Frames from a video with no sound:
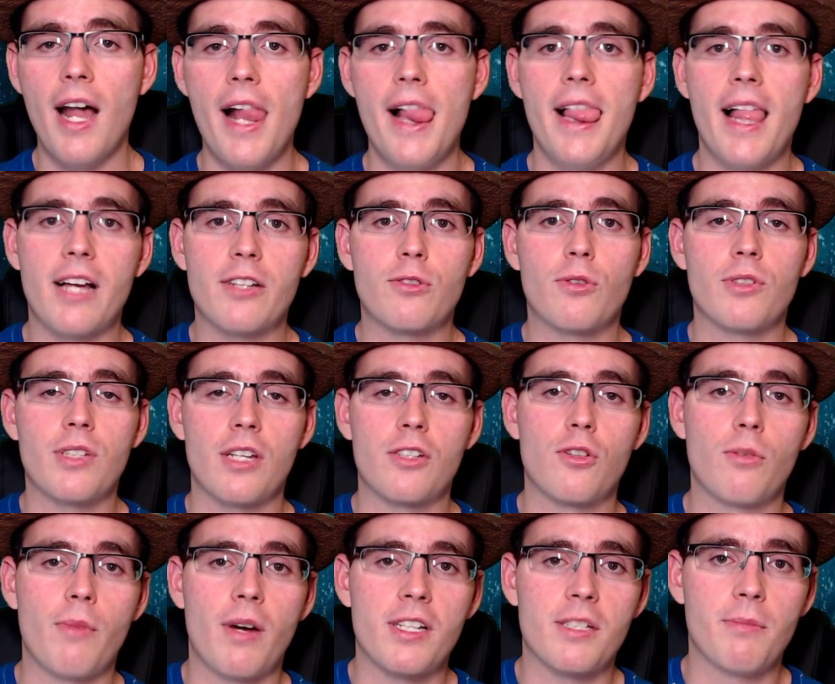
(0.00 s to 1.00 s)
las cosas
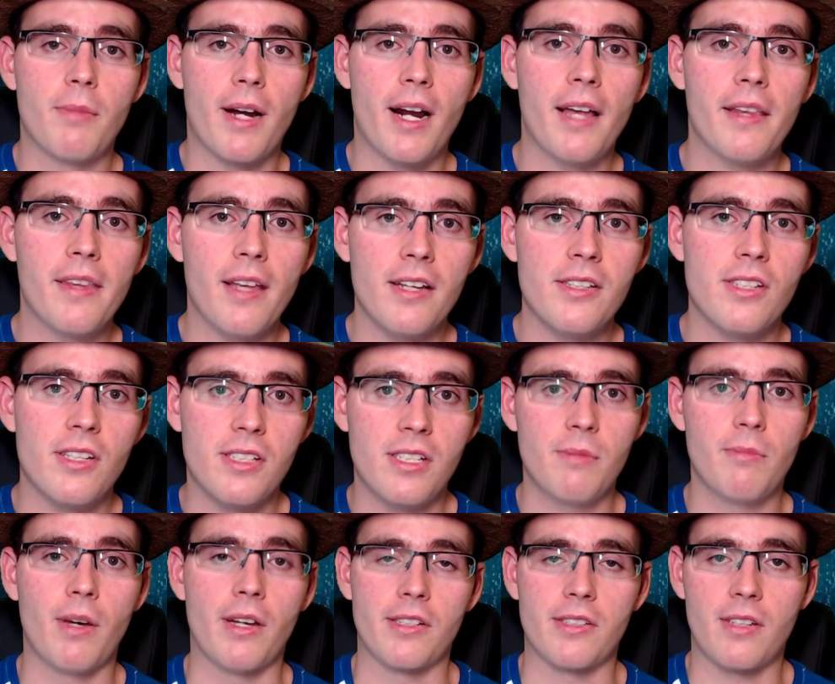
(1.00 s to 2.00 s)
son más baratas, se
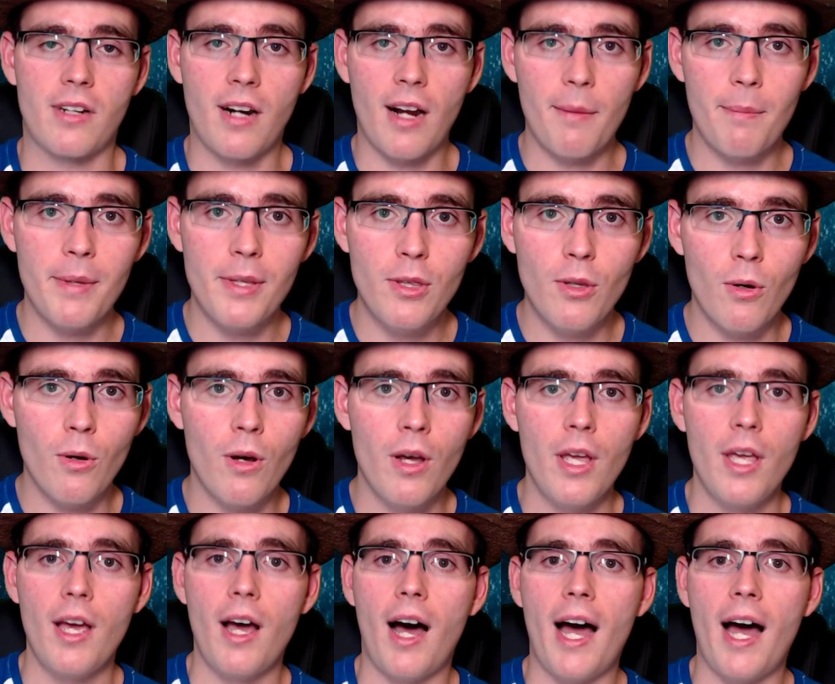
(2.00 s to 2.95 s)
hacen más rápido,